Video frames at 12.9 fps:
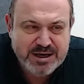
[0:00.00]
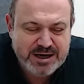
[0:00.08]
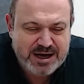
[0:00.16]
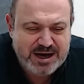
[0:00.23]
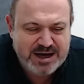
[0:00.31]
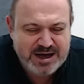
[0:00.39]

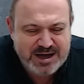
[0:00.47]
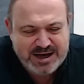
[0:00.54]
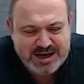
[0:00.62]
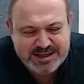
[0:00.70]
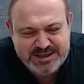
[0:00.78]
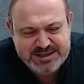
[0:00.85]
а
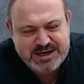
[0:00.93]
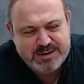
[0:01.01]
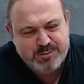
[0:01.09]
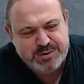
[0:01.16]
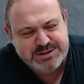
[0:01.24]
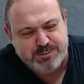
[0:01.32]
они
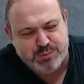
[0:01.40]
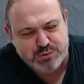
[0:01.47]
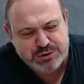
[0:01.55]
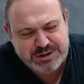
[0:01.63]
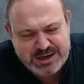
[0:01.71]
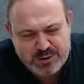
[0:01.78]
как бы
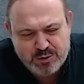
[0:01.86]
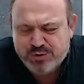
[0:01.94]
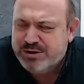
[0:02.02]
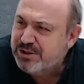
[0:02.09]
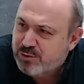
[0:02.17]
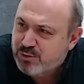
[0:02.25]

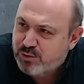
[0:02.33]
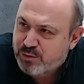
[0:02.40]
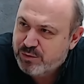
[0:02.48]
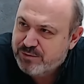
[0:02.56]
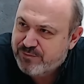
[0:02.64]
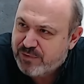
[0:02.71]
запускают
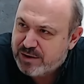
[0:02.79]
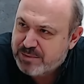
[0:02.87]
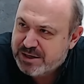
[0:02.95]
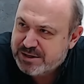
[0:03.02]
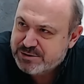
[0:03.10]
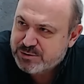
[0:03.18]
некую
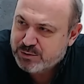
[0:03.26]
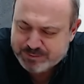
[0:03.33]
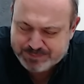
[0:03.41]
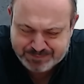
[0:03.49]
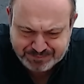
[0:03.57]
информацию,